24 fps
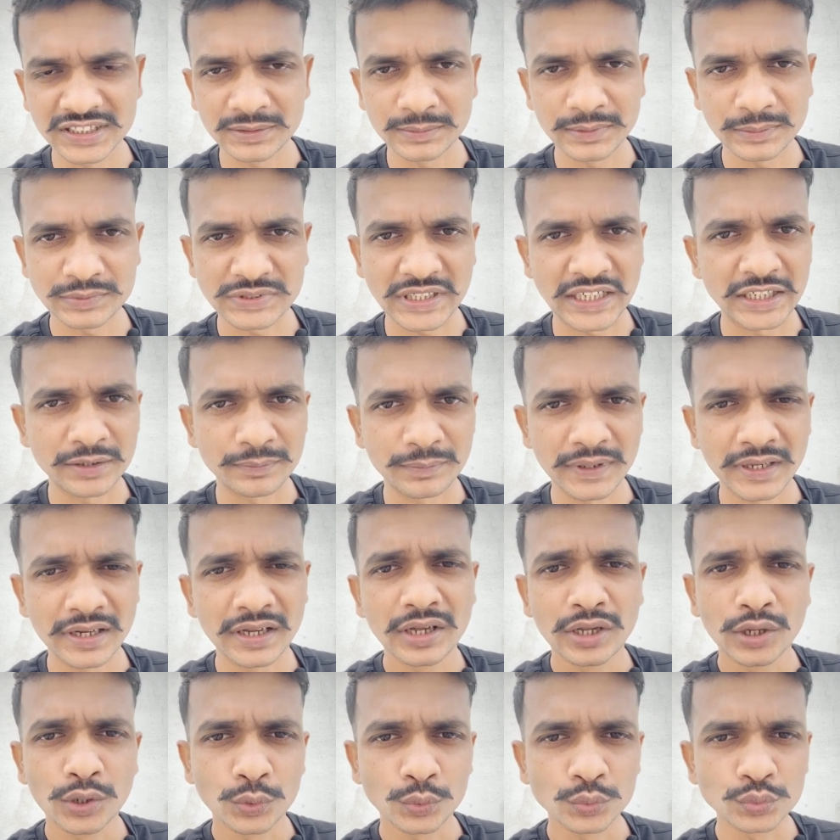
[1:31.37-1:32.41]
वेबसाइट पे
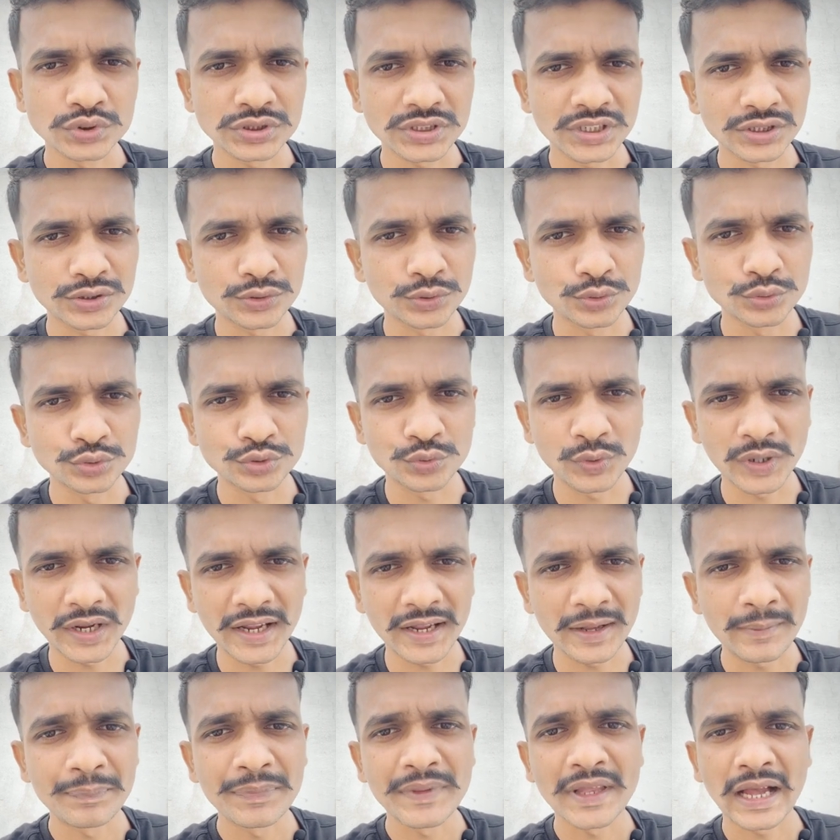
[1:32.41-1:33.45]
उसके थ्रू जो
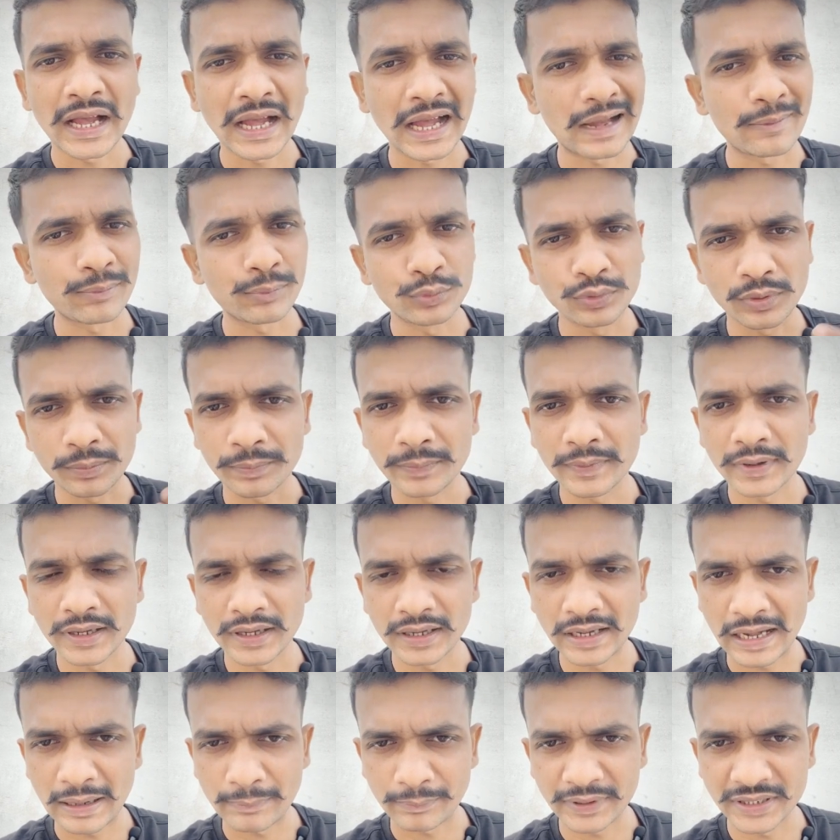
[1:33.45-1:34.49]
है आपको
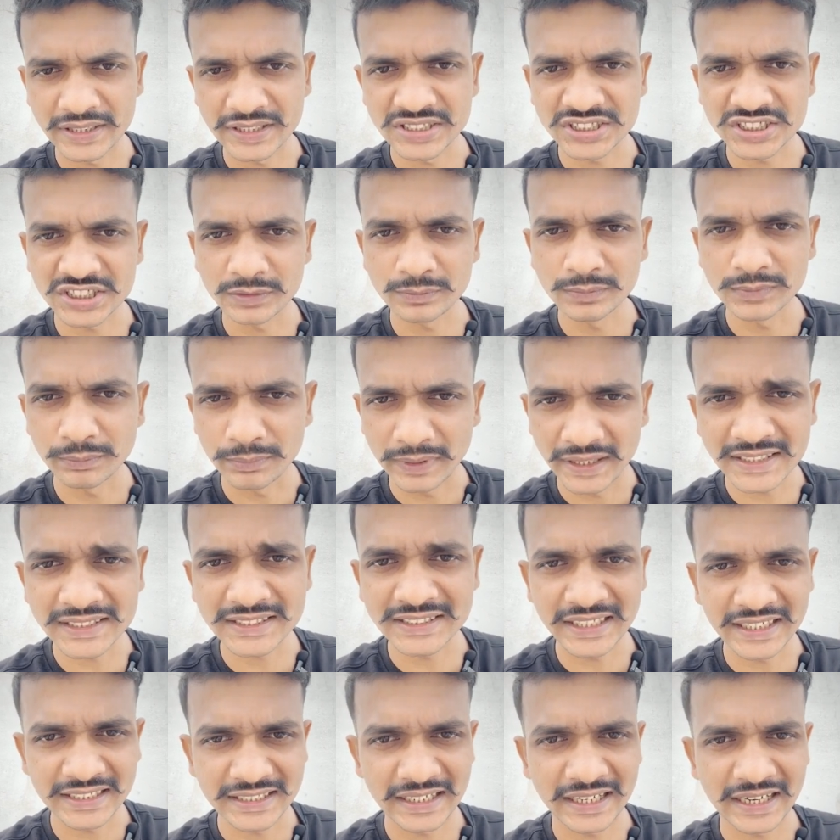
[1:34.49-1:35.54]
आपके डिस्ट्रिक्ट में भेज
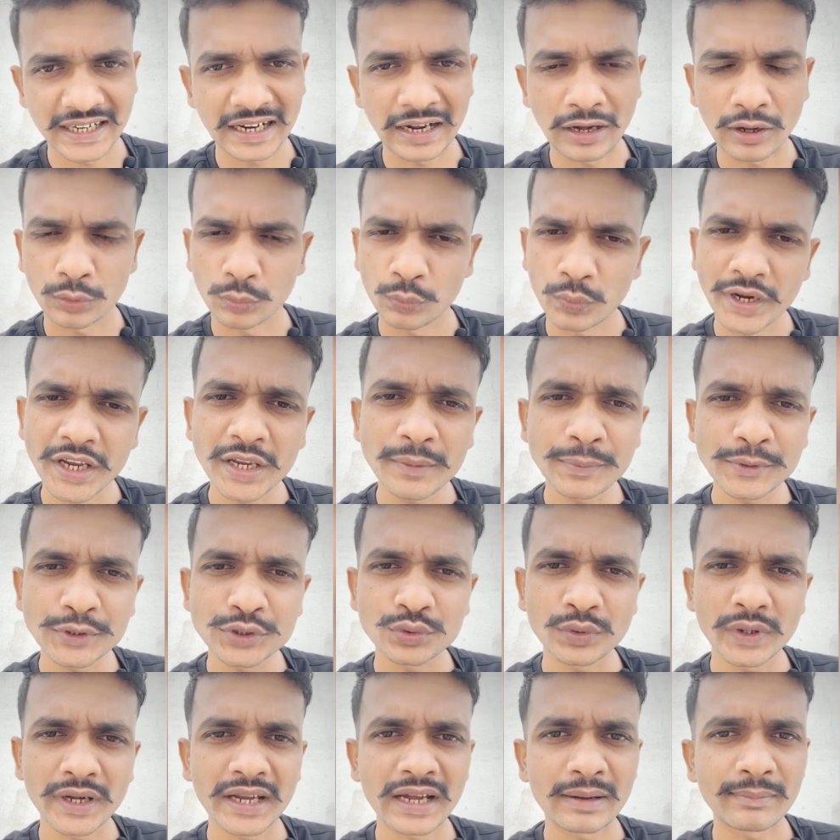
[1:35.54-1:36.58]
दिया जाएगा और वहीं पे
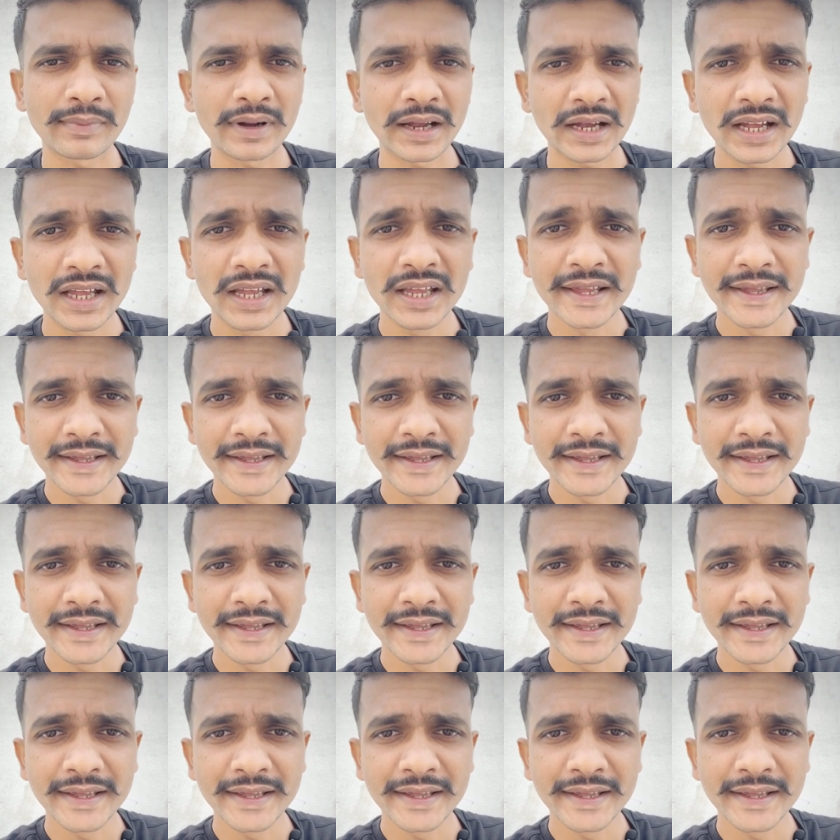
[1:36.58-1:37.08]
जो है आपका